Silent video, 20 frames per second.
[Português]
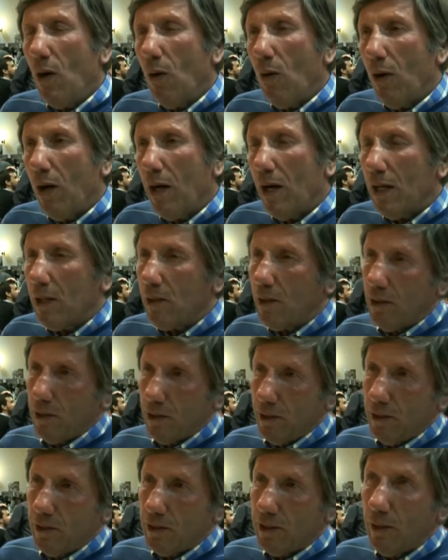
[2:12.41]

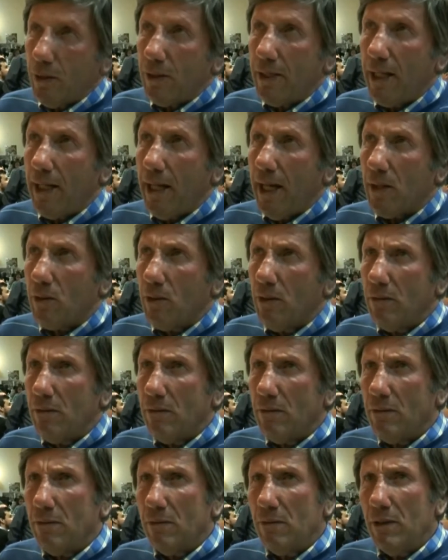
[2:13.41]
onde
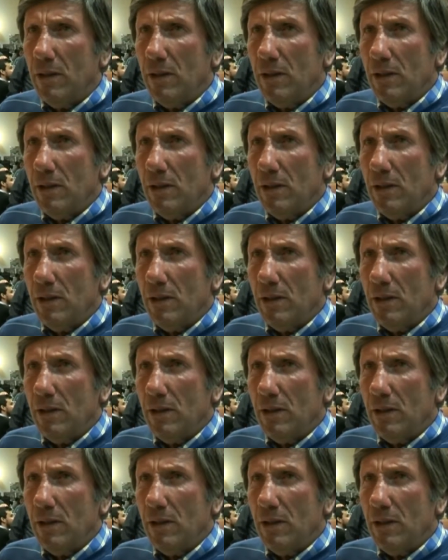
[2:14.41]
eram